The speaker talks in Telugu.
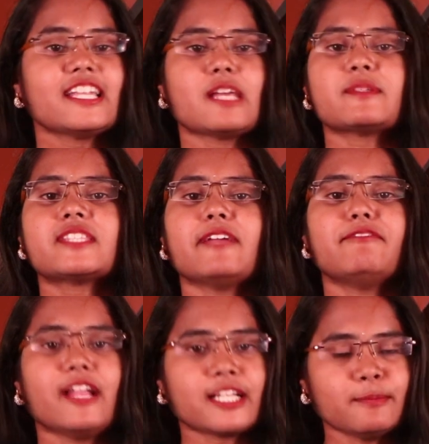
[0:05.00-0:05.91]
నమస్తే
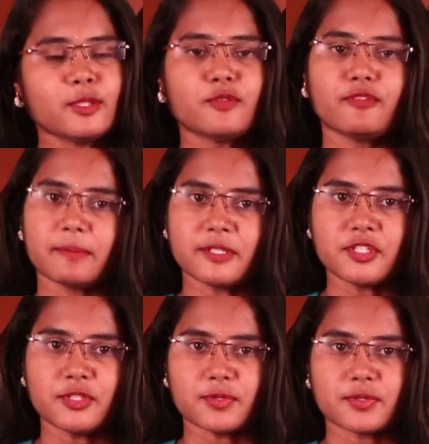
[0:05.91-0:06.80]
వెల్కమ్ టు బీబీజీ
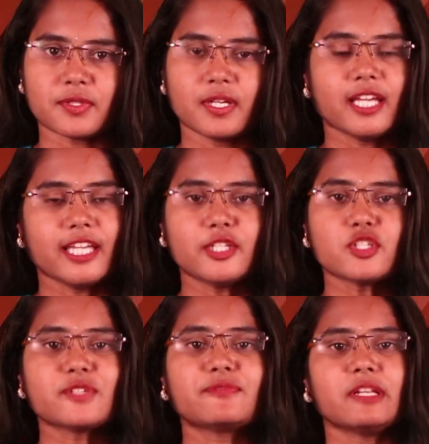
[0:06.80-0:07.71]
న్యూస్ ఈ రోజు
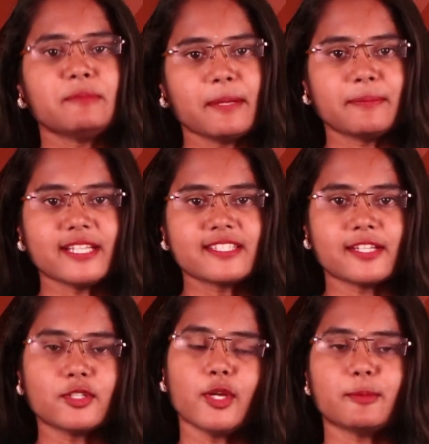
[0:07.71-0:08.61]
ఫిల్మీ అప్డేట్స్
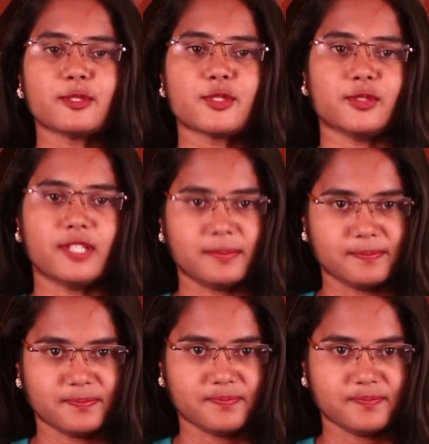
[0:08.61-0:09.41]
ఏంటో ఇప్పుడు చూద్దాం